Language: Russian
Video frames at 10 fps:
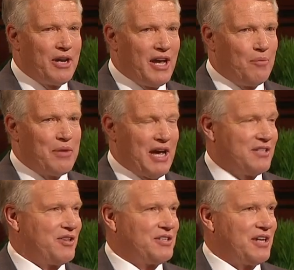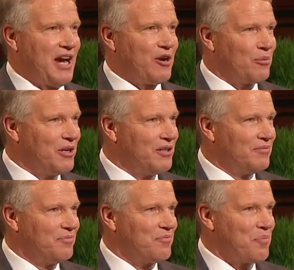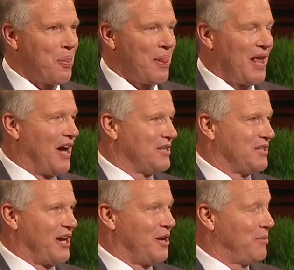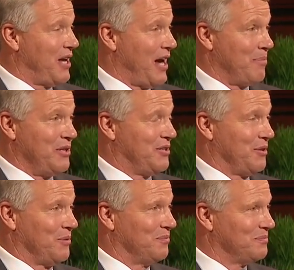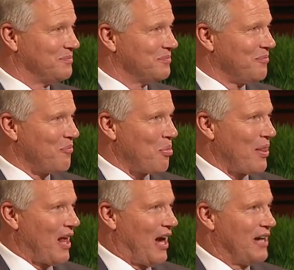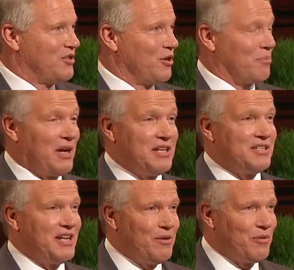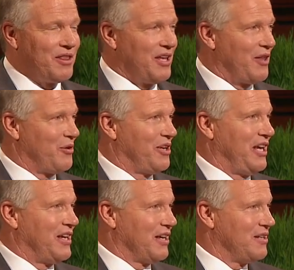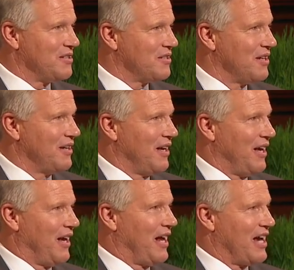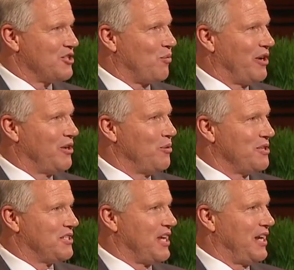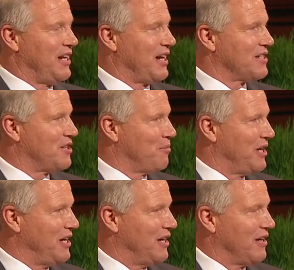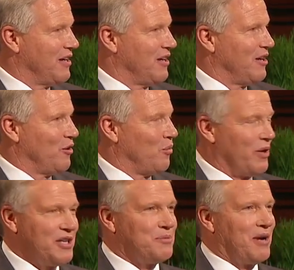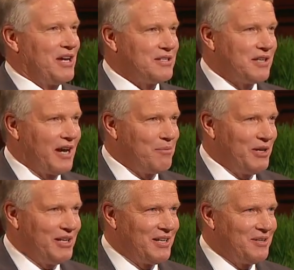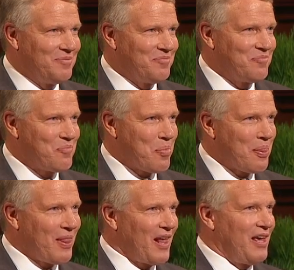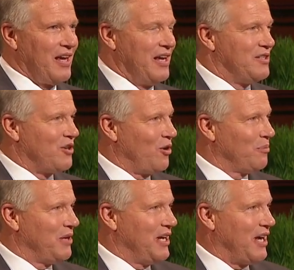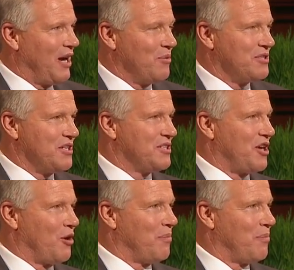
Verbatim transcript: мне подошел юноша и спросил, не, помог, не помогу ли я разносить причастие. Я сказал, что с радостью сделаю это. Я сел с другими диаконами и поинтересовался у одного, сидящего рядом со мной, какое у меня поручение.